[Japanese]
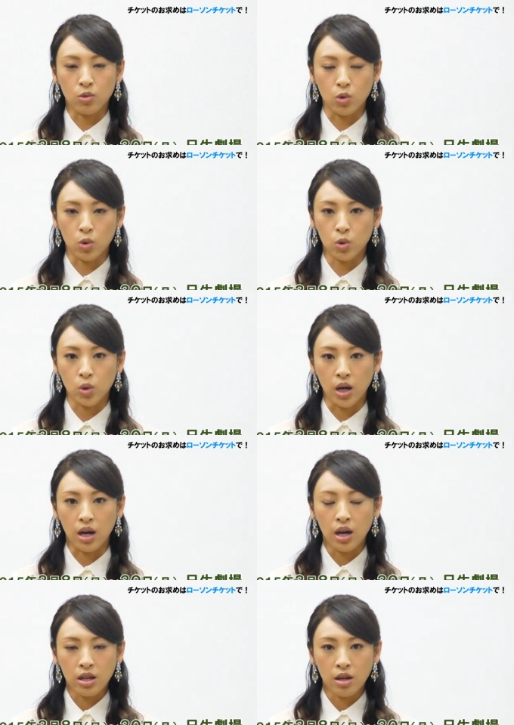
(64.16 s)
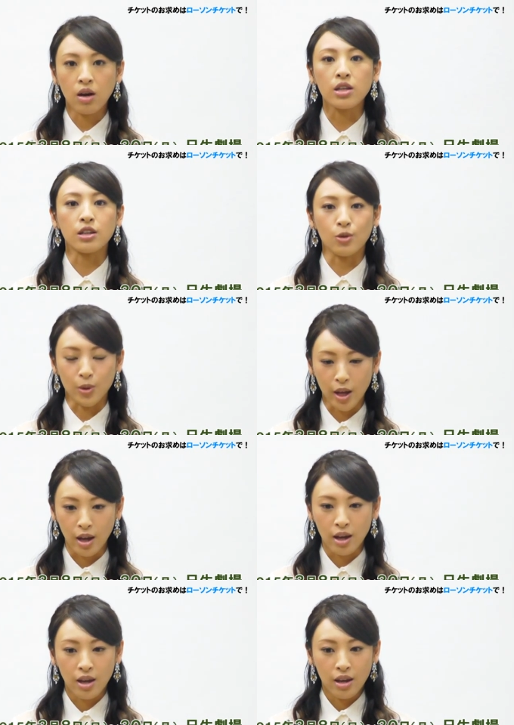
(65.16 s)
ということがなかったの
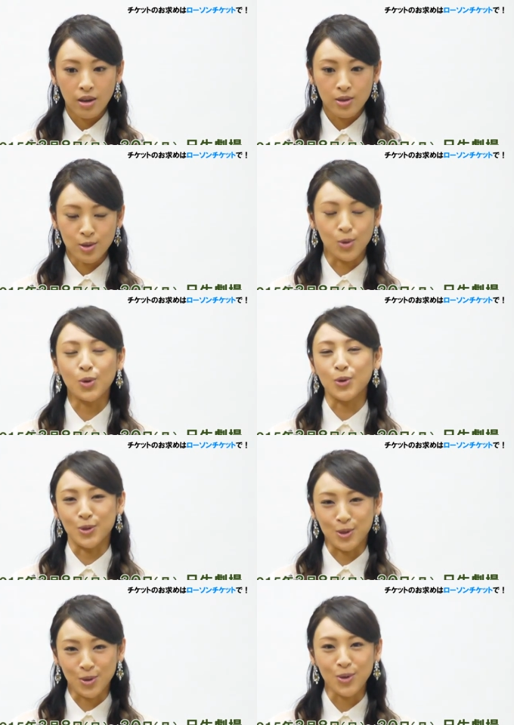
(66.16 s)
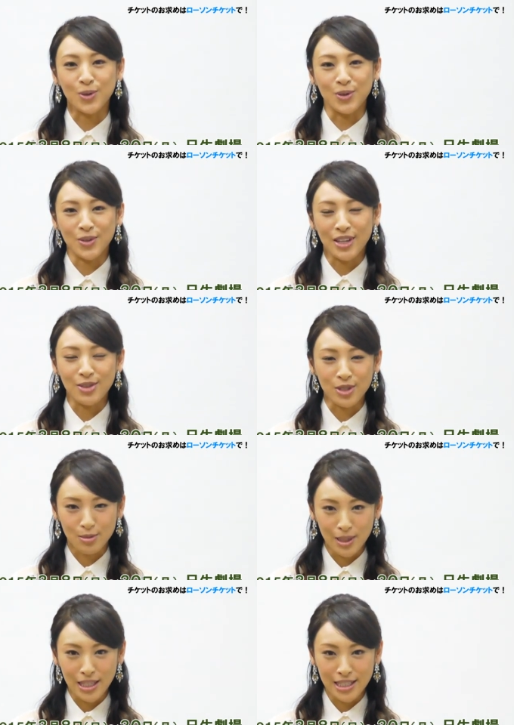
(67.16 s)
で、すごくすごく楽
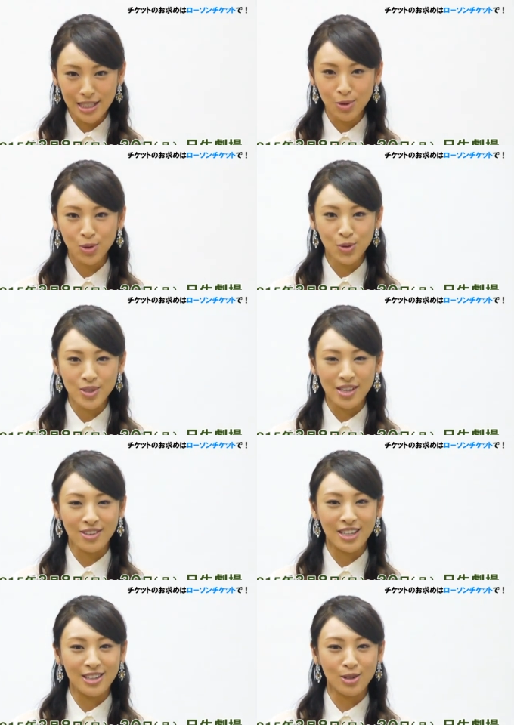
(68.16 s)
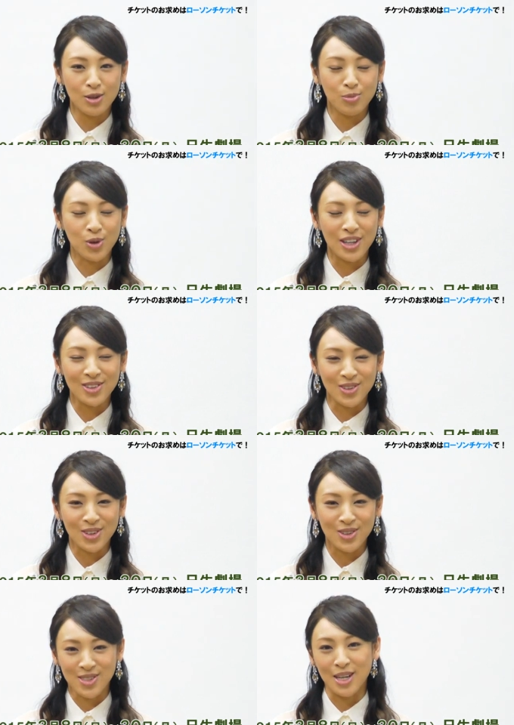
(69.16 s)
しみだし、この作品のポイントの
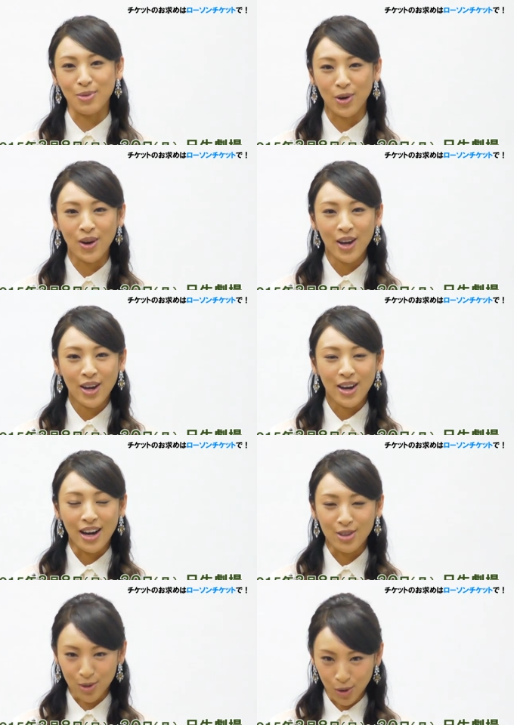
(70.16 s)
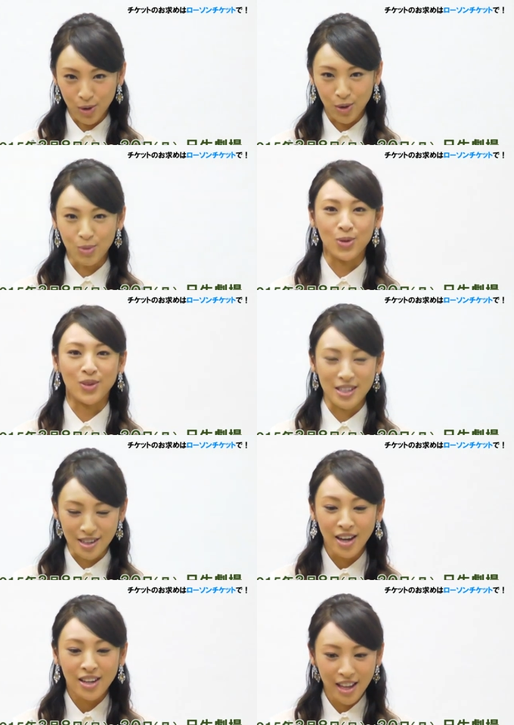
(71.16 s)
一つでもあると思うんで
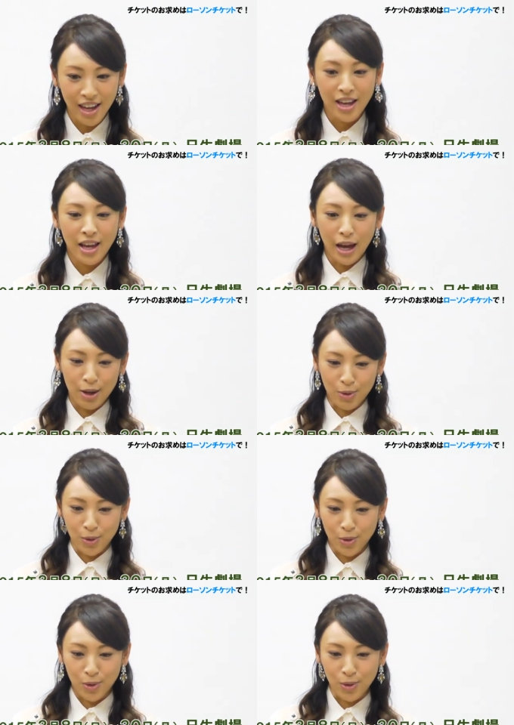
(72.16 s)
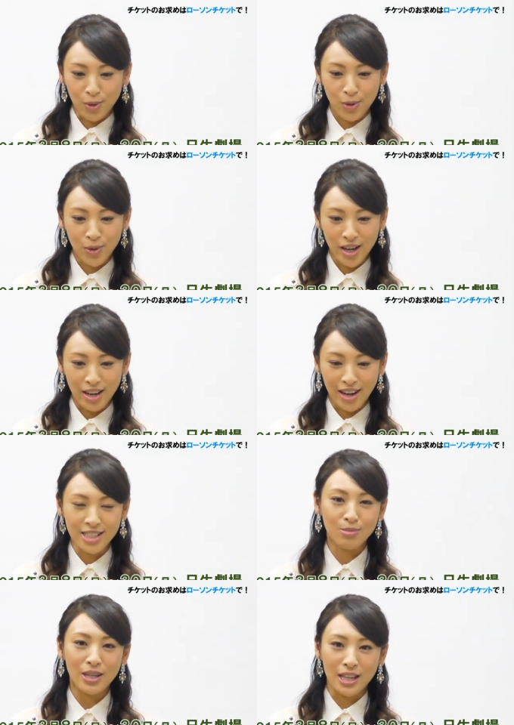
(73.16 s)
す。で、あの今回
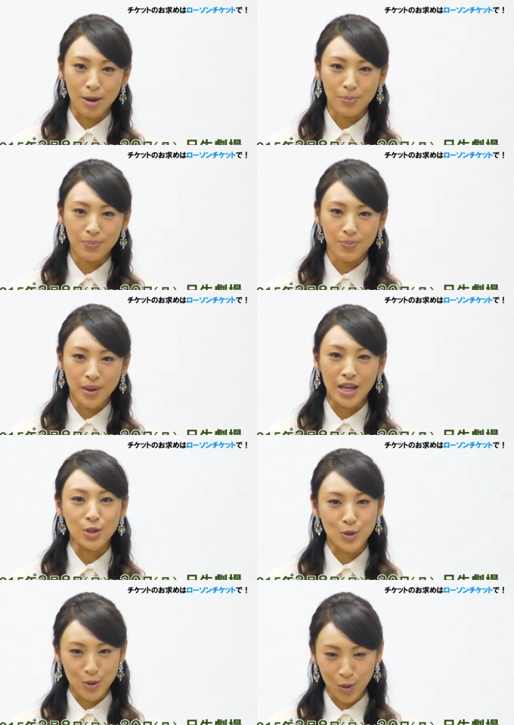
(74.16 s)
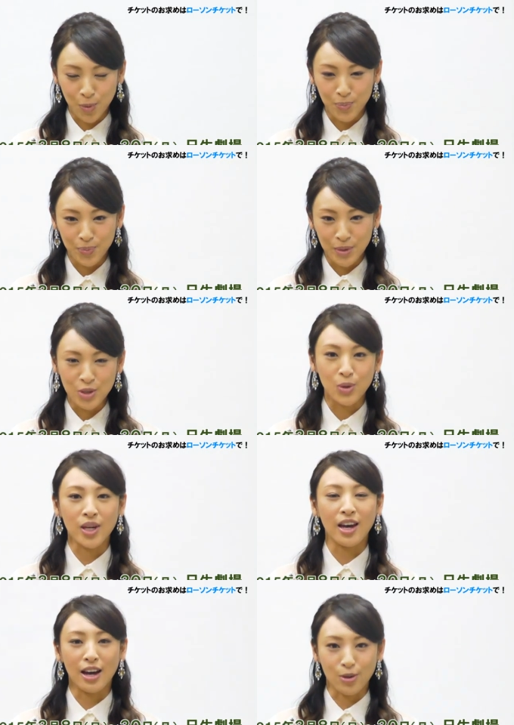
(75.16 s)
初めて演出の
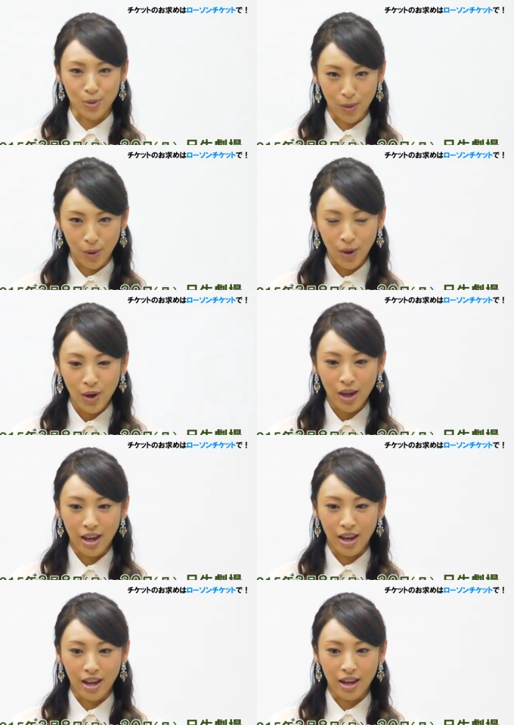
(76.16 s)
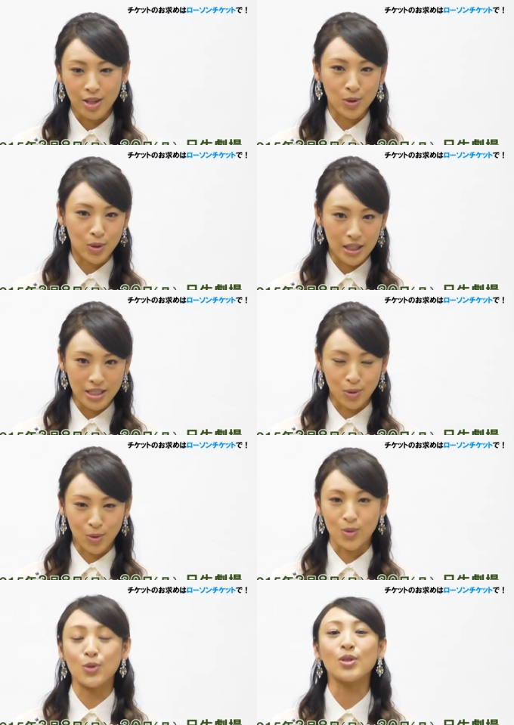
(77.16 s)
ジョン・ケアードと、えー、一緒に仕
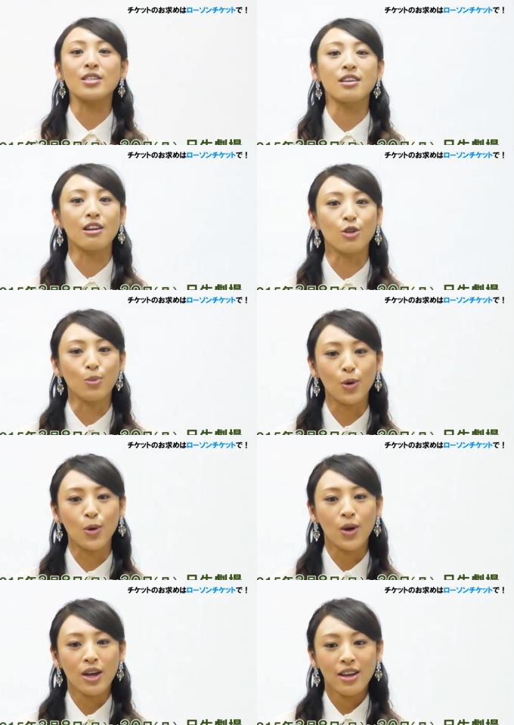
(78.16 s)
事するんですけれども、